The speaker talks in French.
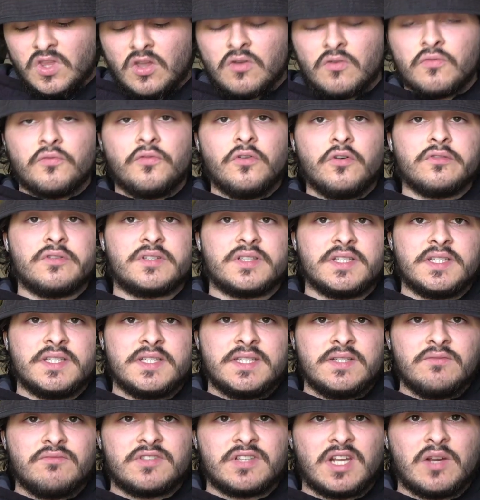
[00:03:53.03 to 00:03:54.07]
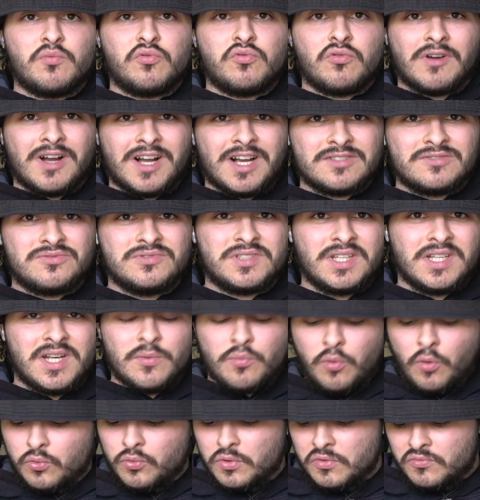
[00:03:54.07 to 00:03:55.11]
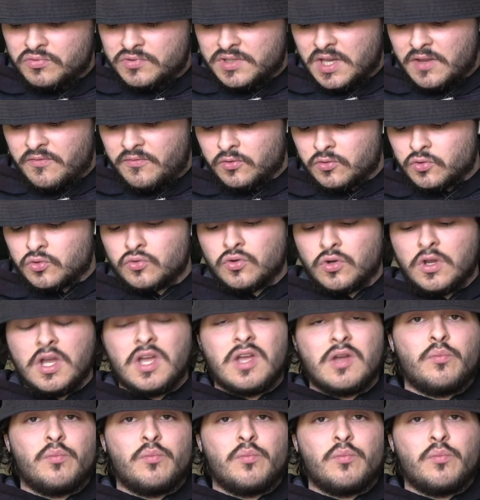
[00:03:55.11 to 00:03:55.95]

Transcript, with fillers: Vente, ici vous allez pouvoir ajouter les produits que vous avez vendus.